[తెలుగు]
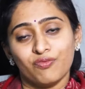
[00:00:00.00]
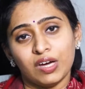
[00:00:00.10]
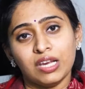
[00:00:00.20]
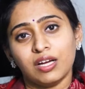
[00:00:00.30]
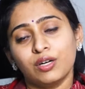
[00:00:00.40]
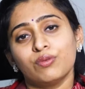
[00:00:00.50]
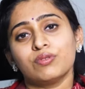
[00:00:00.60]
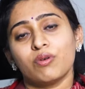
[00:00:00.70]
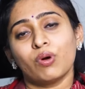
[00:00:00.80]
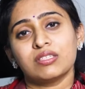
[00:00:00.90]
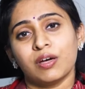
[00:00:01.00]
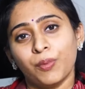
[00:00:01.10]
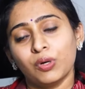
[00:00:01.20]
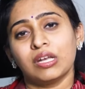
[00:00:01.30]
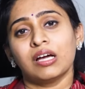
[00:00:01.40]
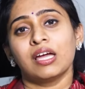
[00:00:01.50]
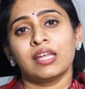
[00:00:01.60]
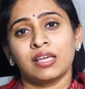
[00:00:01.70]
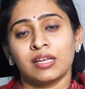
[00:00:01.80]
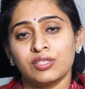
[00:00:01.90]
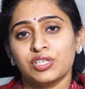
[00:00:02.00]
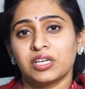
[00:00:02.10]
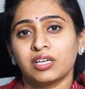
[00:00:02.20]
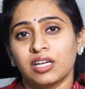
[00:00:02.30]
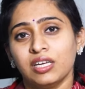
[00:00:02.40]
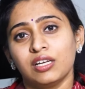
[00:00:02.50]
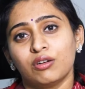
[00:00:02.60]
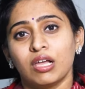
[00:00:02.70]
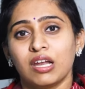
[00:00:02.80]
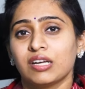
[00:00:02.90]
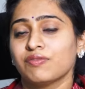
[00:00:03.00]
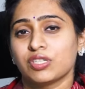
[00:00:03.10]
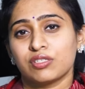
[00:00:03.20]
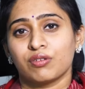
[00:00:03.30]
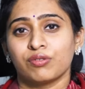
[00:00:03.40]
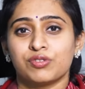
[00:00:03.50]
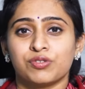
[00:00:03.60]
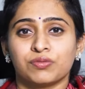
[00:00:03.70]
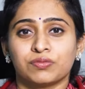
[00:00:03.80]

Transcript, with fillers: వాళ్ళకంటూ ఒక సపోర్ట్ లాగా అరేంజ్ చేయడం కానీ ఇంట్లో అలాంటివి చేసుకోవచ్చు